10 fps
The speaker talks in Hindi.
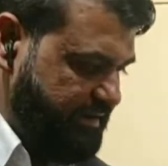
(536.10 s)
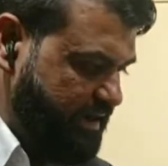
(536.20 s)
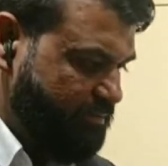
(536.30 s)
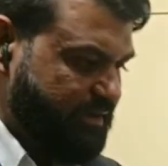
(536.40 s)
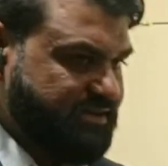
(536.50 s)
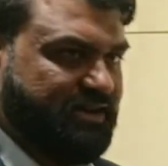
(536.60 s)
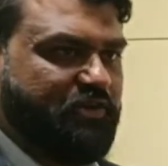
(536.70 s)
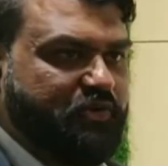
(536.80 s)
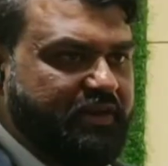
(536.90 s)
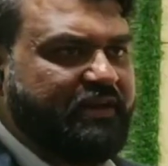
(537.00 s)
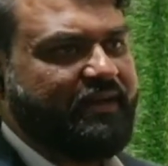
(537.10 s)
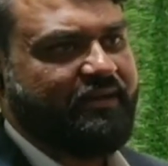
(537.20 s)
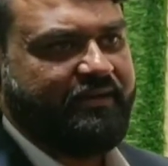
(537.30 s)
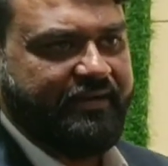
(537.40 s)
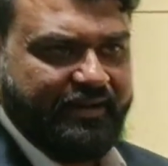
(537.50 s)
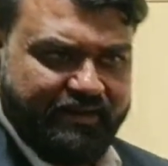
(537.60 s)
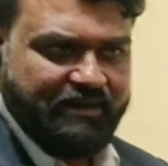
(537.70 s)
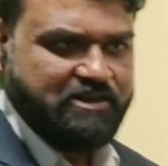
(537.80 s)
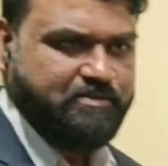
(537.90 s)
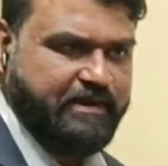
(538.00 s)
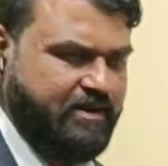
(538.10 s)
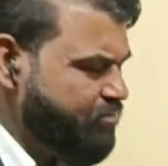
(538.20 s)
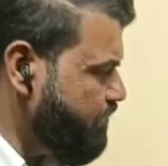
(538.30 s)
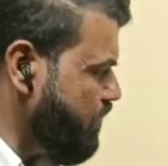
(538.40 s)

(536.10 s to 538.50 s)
ये अपने सर यूनिक एंड रेयर कलर्स में है